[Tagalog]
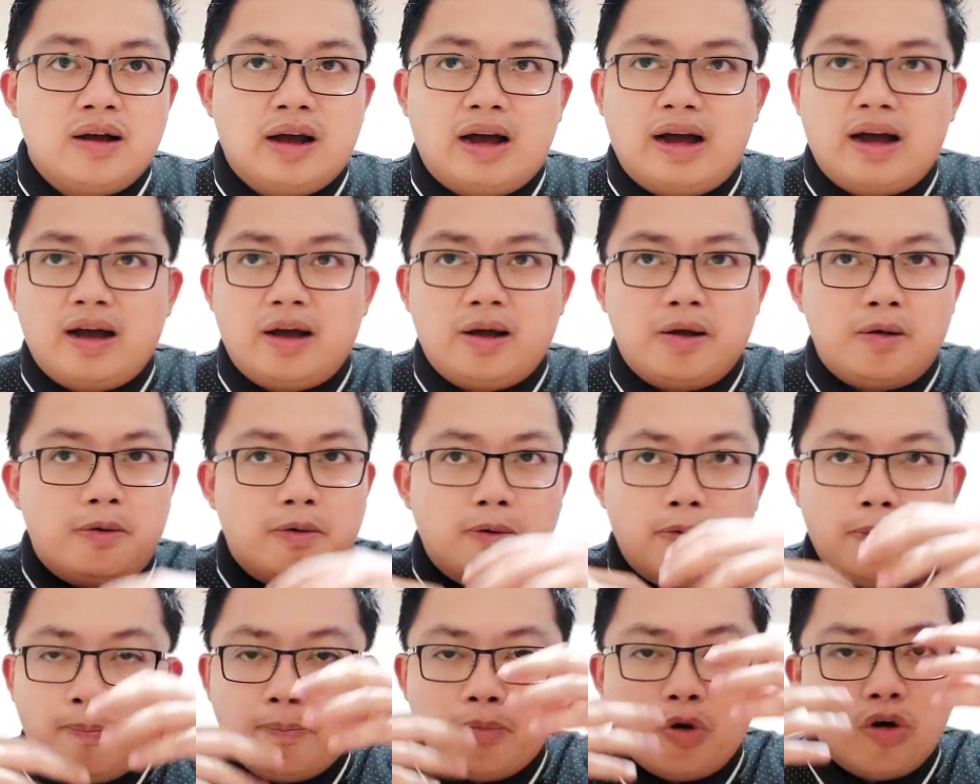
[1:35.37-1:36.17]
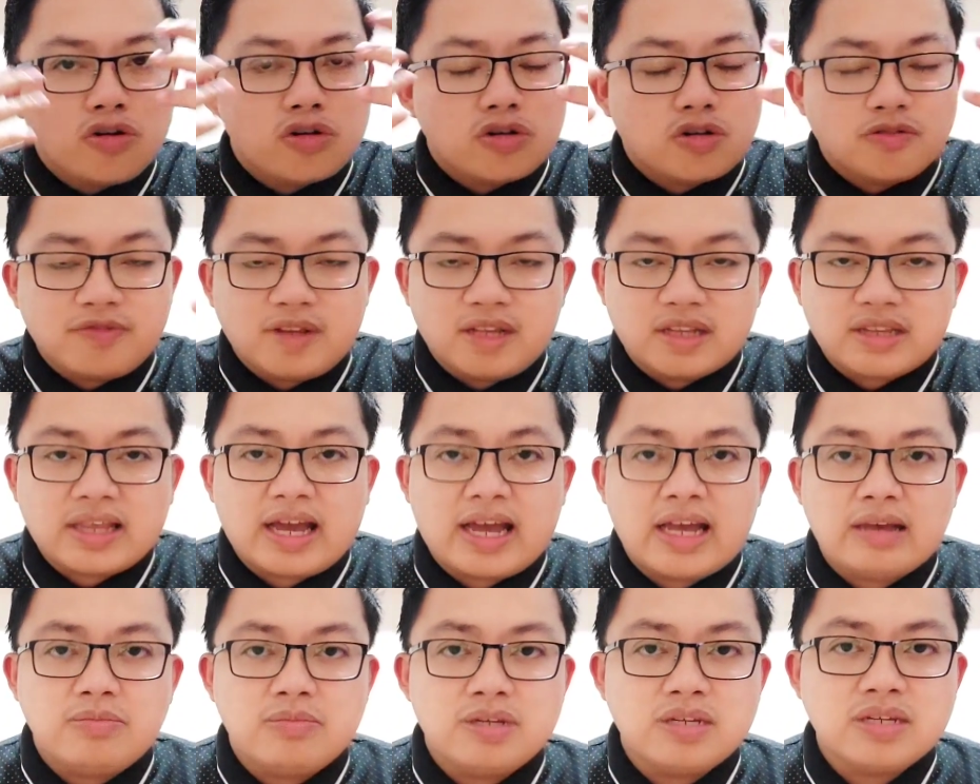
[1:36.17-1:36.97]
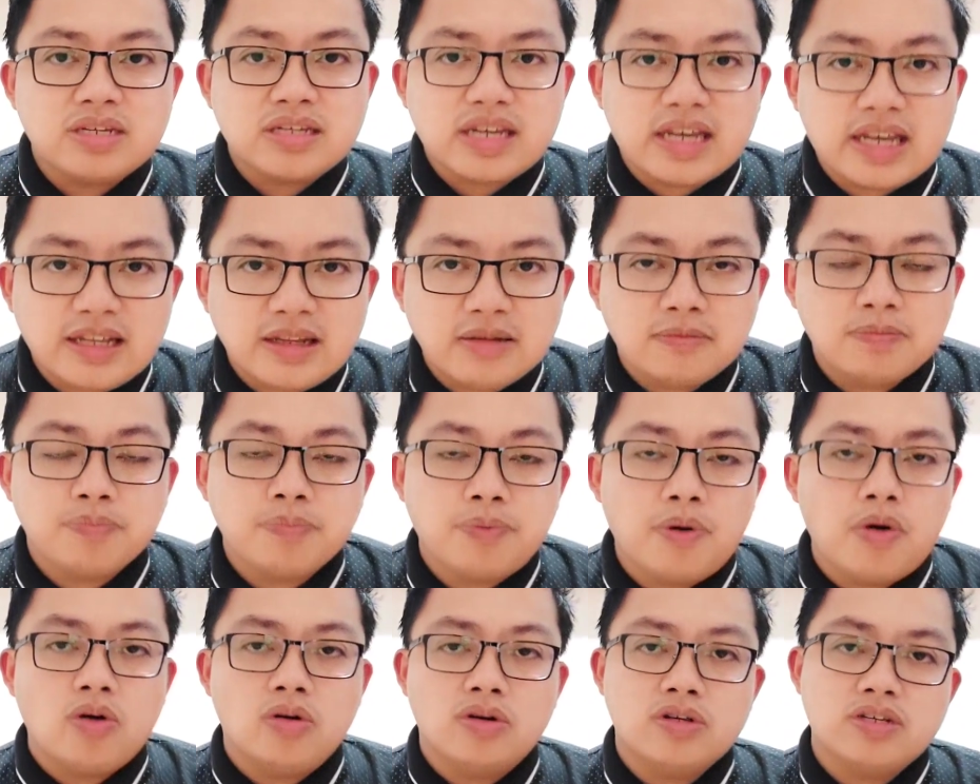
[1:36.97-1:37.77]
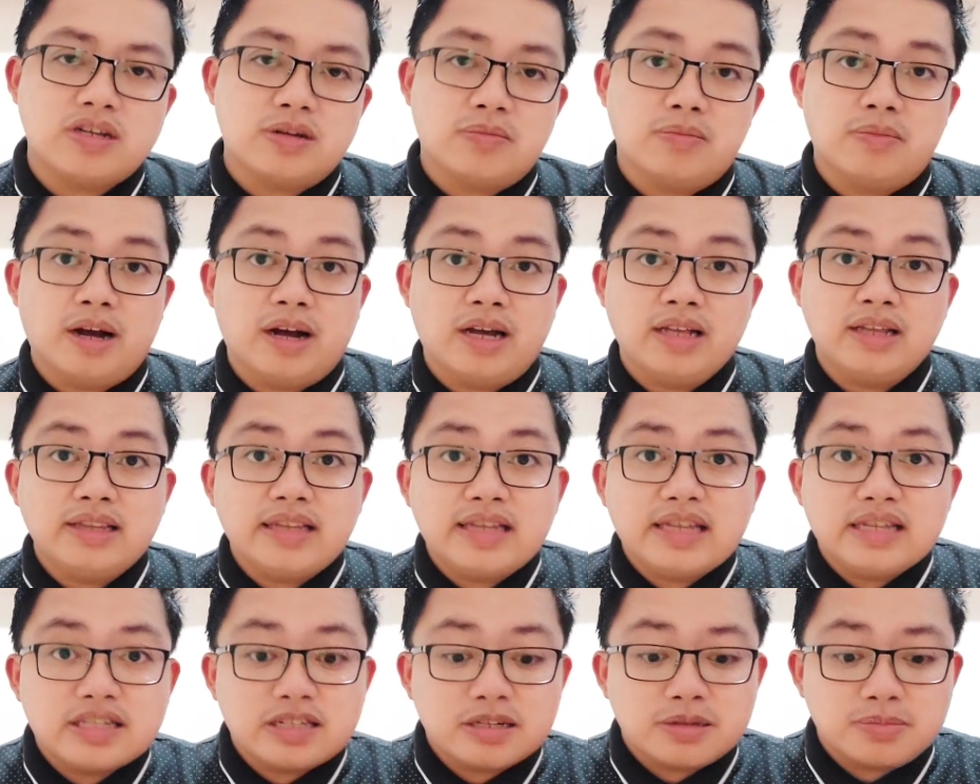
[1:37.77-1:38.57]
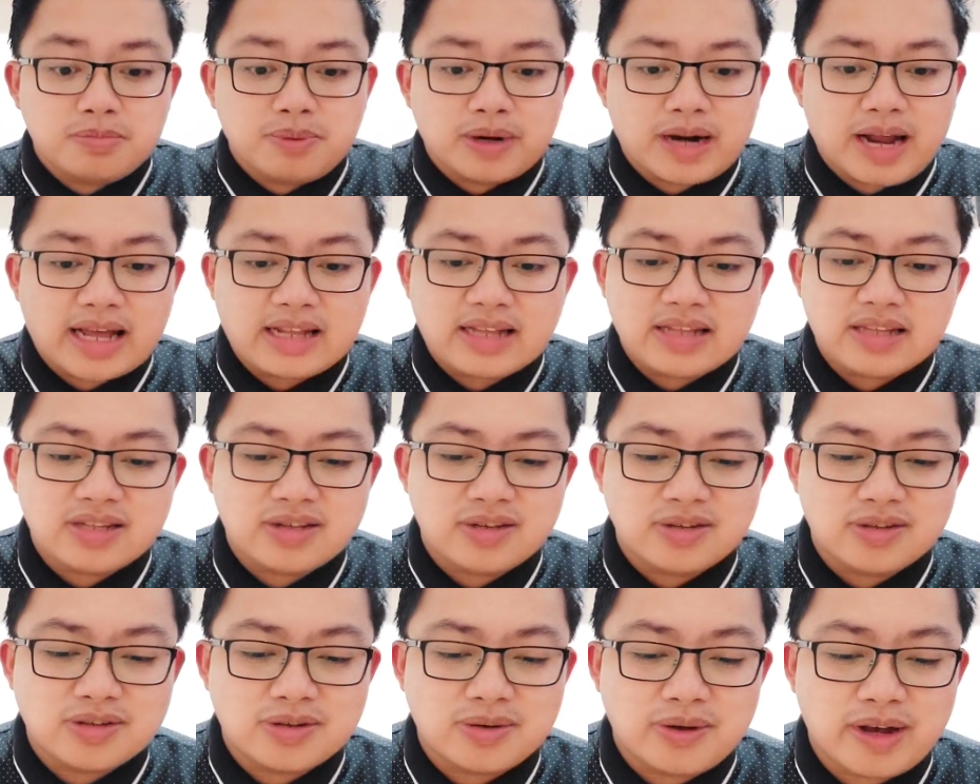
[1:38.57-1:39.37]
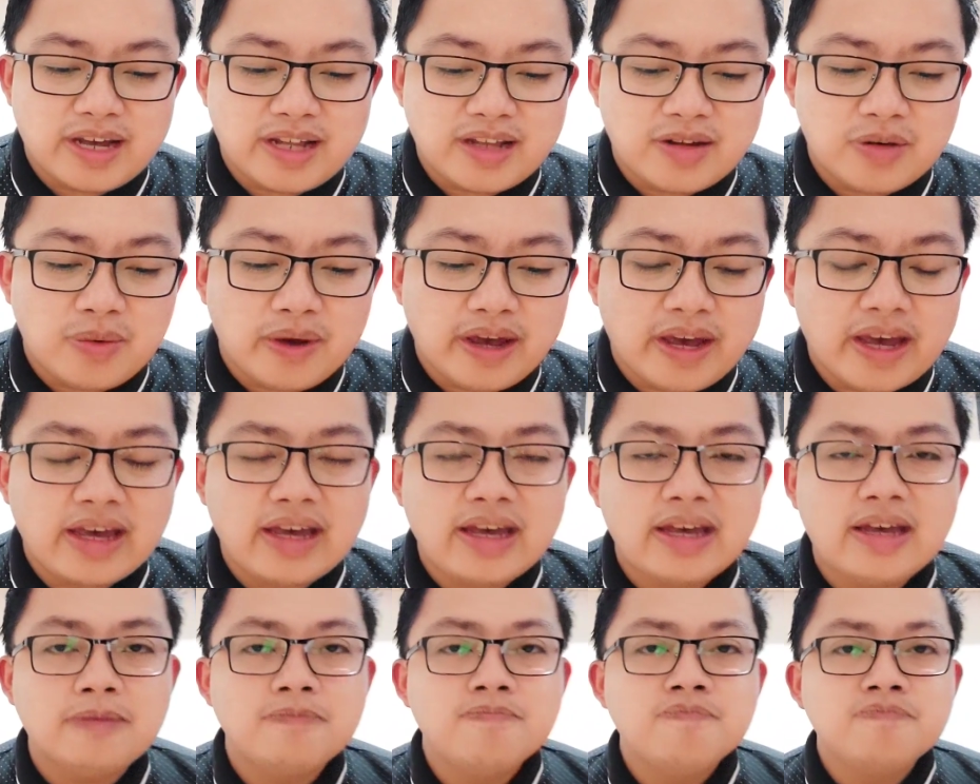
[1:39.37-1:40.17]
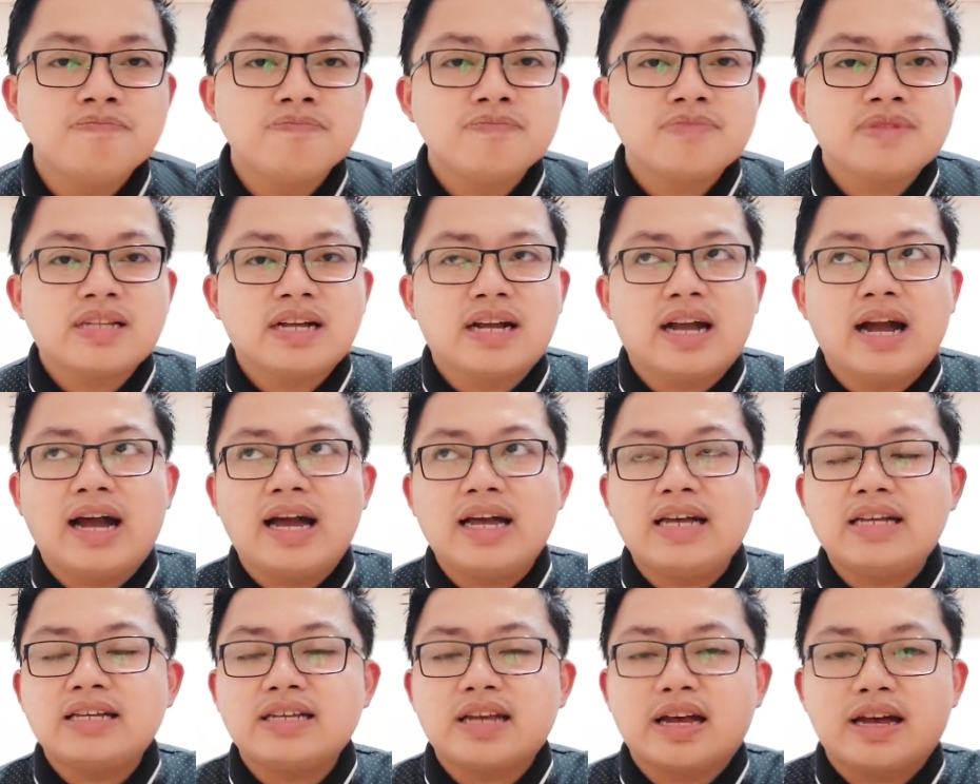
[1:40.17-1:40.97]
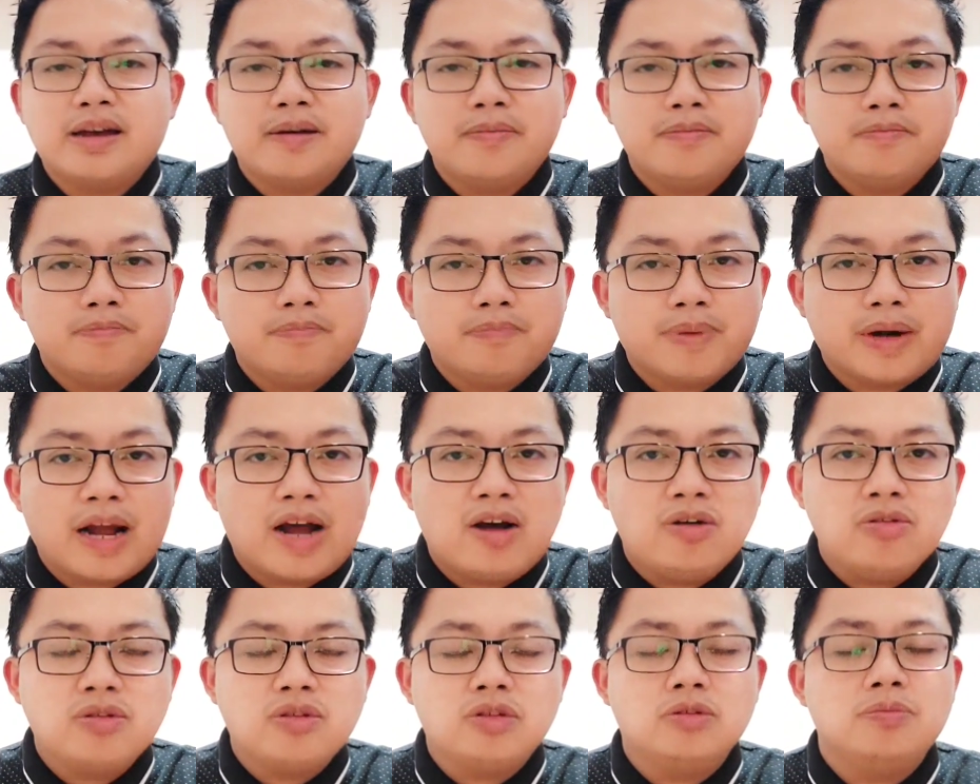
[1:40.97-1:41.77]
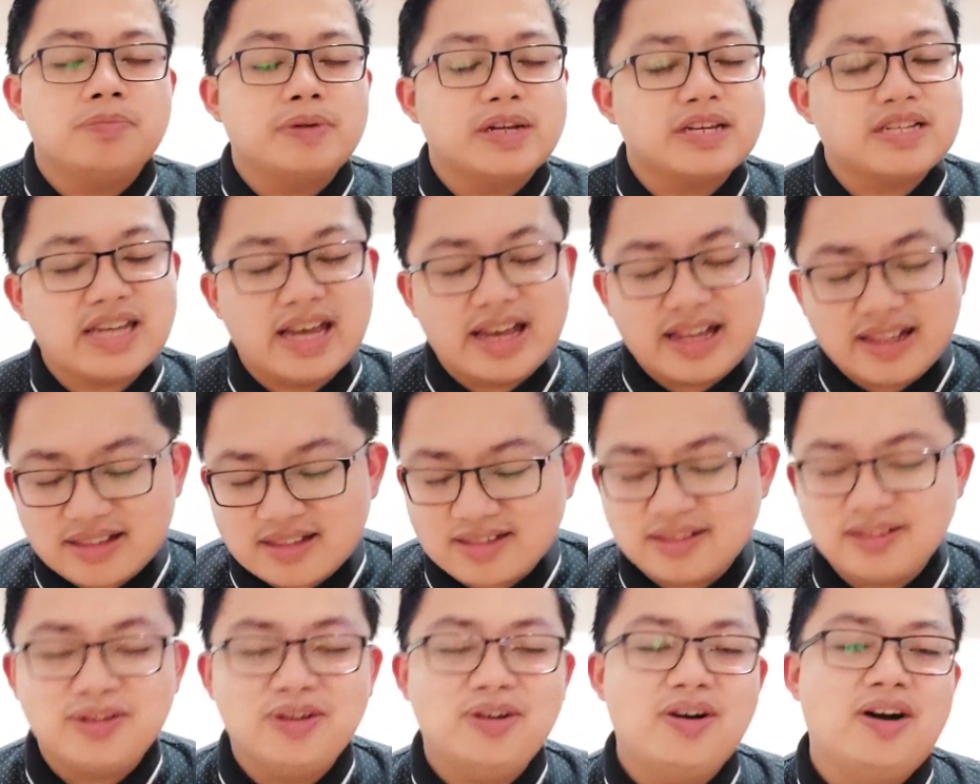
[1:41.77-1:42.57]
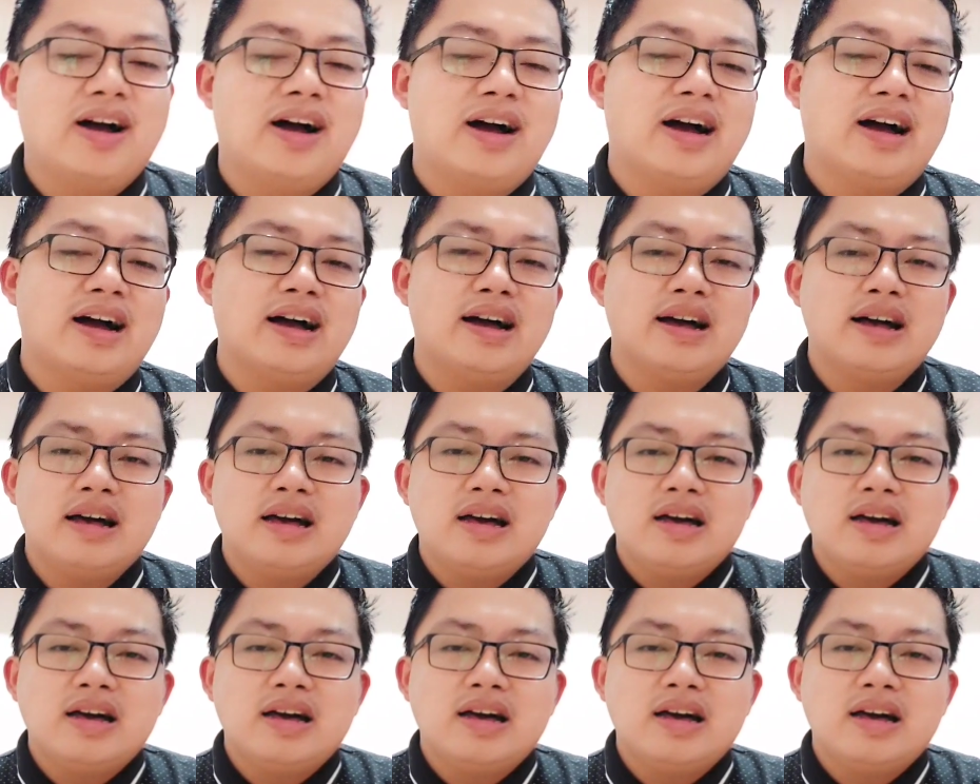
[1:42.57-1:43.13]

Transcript: uh, most of the time seen po sa mga niche brands no so anyway guys I am proud to present no uh,